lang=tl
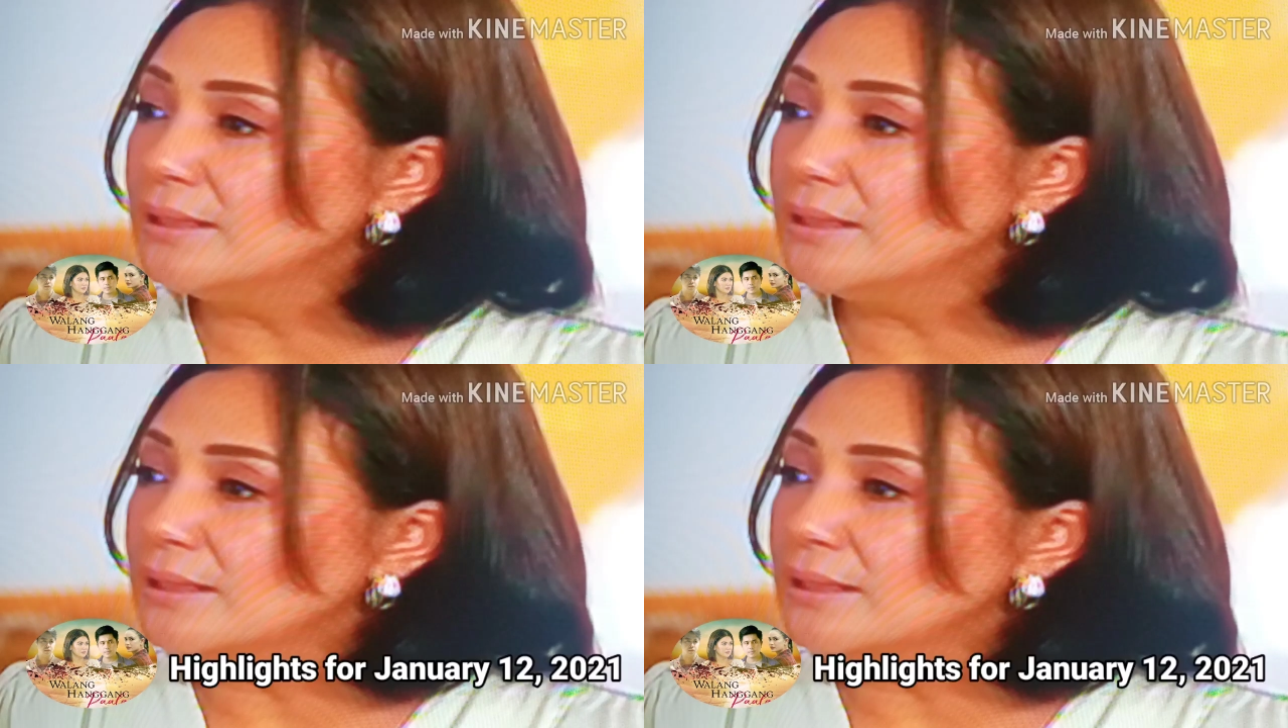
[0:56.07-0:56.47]

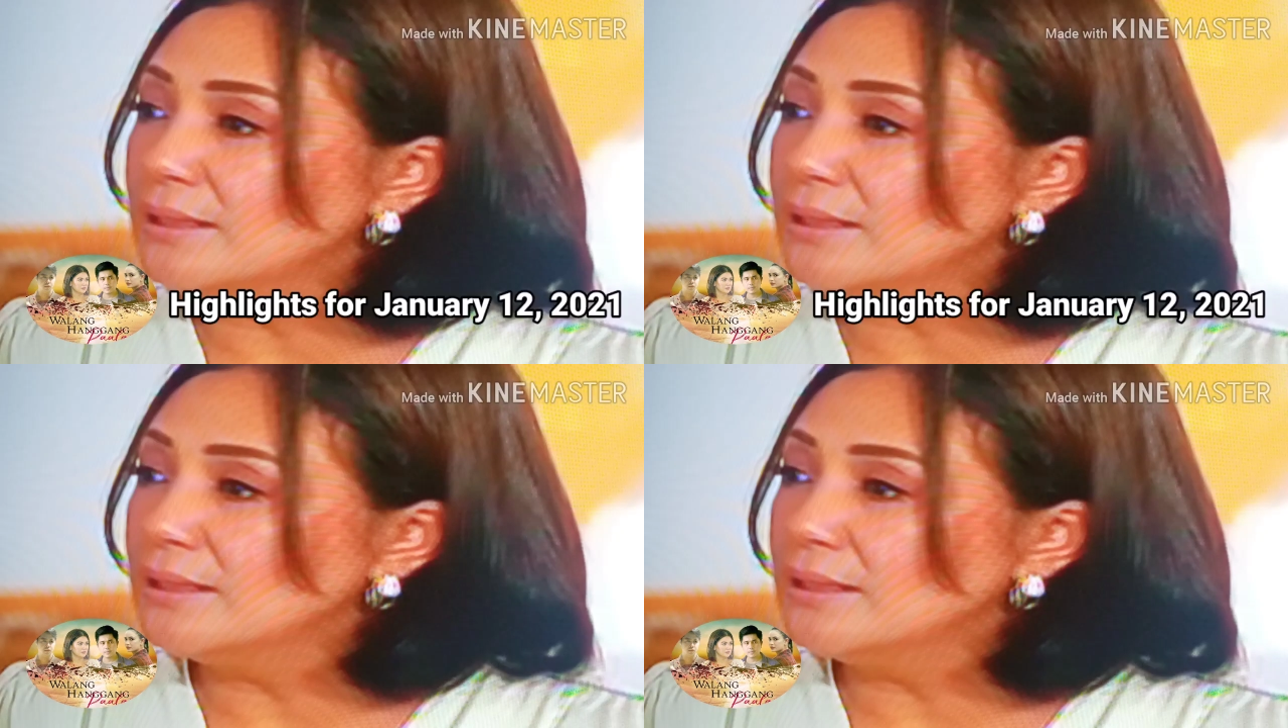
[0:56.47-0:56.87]
ang
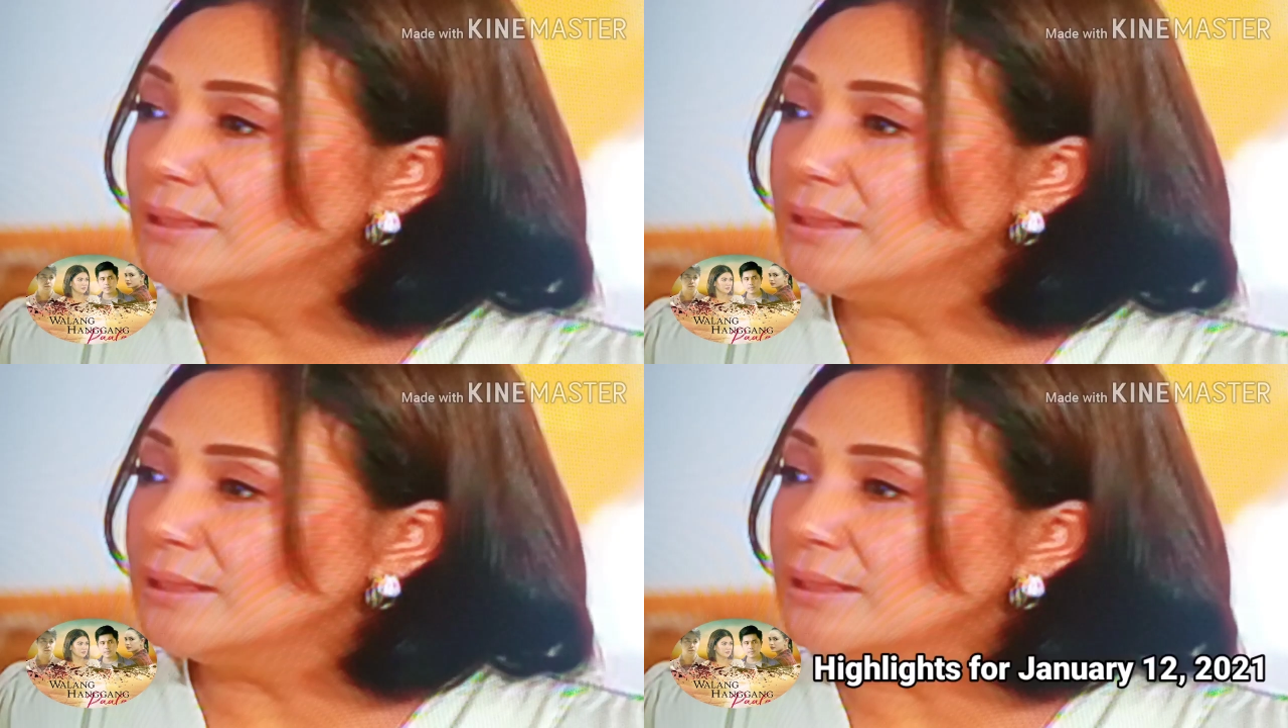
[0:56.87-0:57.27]
pagmamahal
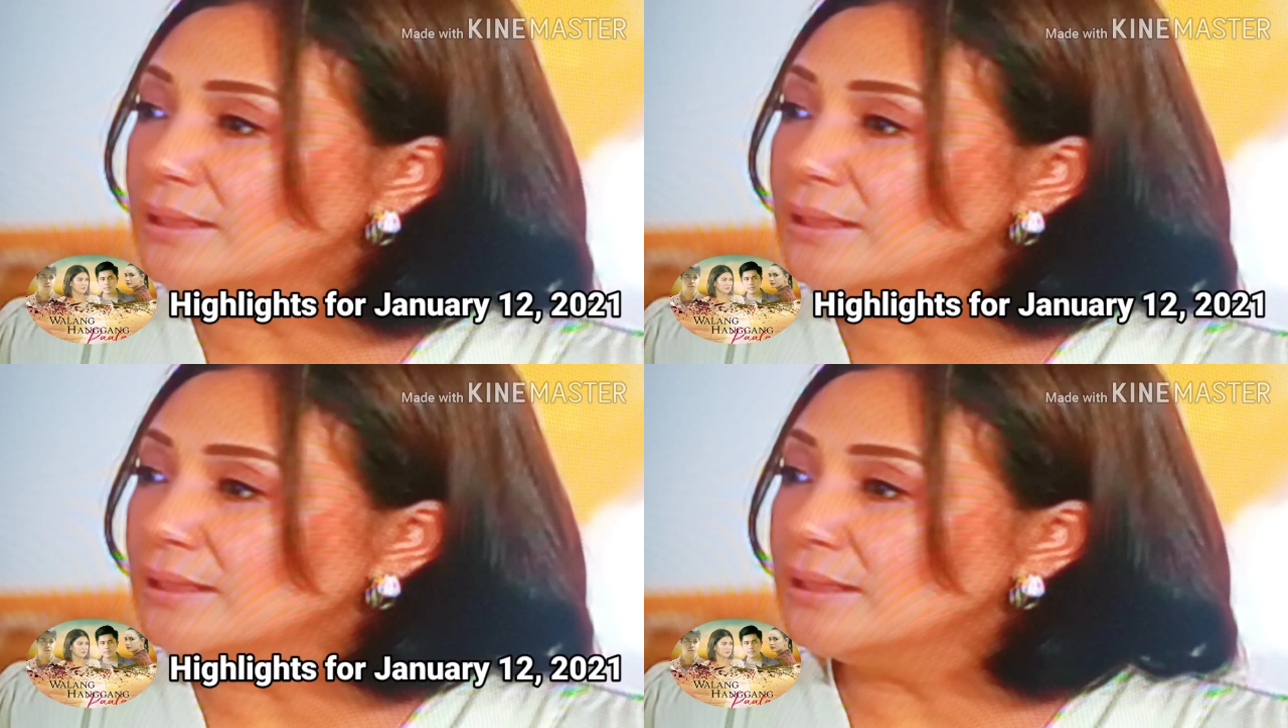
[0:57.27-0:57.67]
niya kay
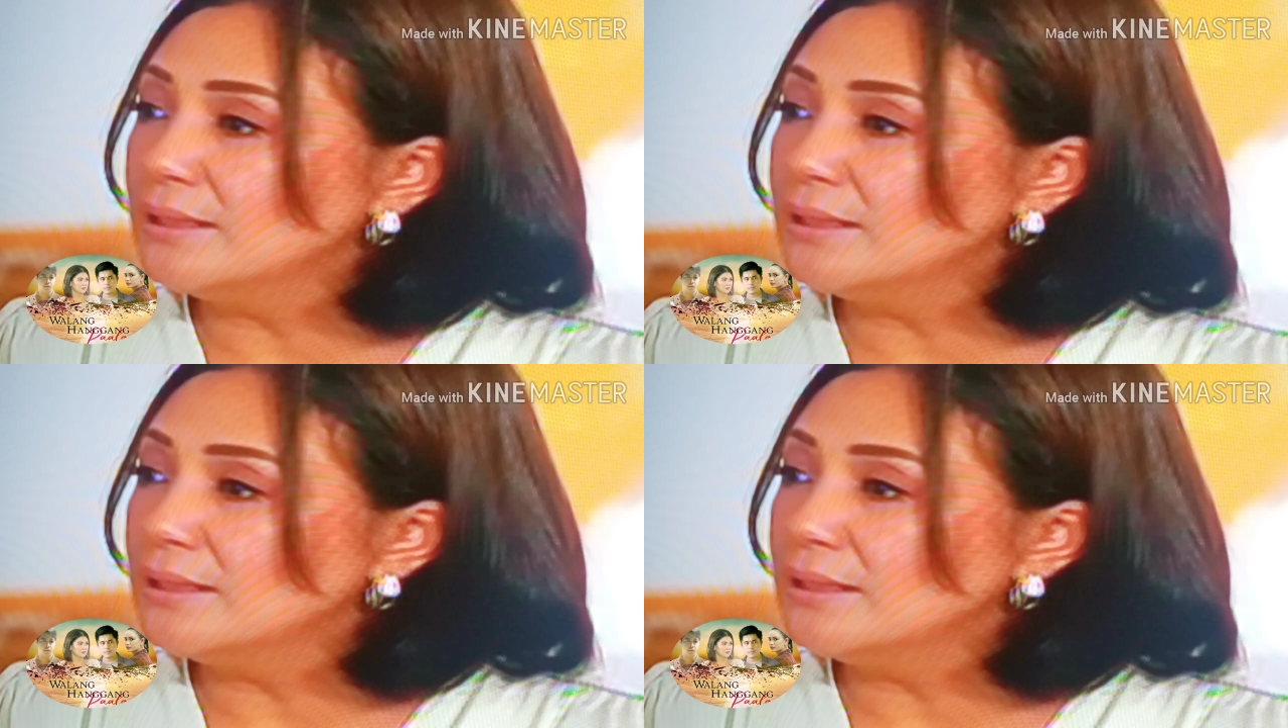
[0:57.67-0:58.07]
Eman,
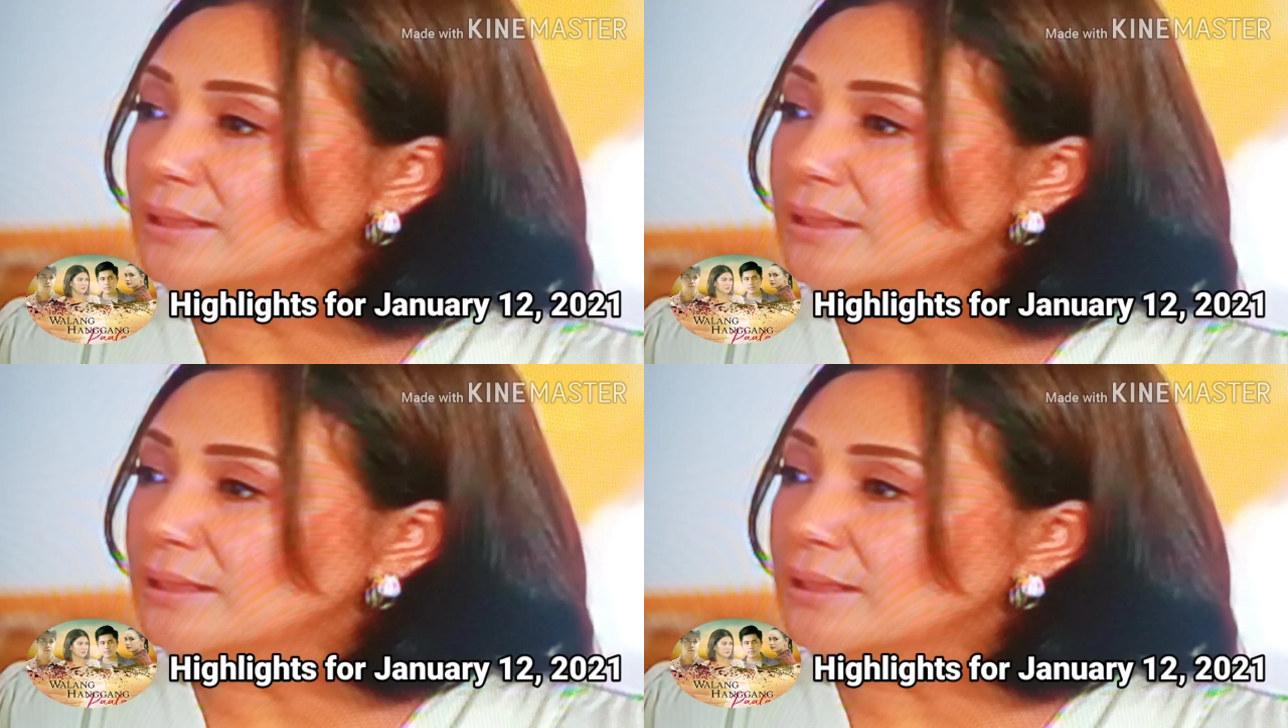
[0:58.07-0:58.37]
sapagkat